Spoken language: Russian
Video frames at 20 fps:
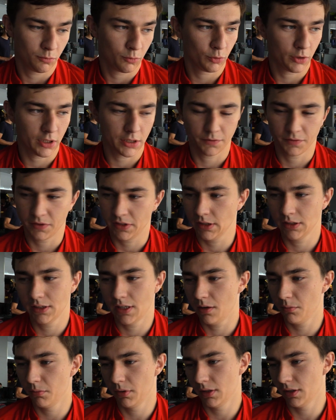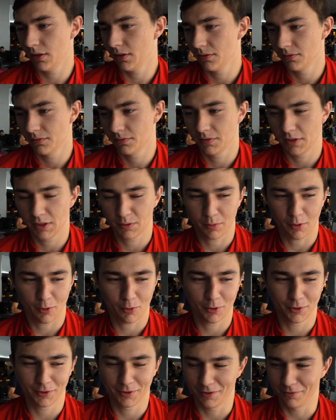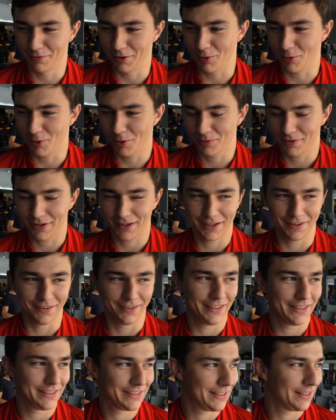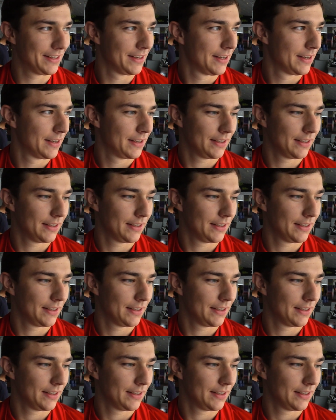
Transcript: У нас всегда было испокон веков, как говорится,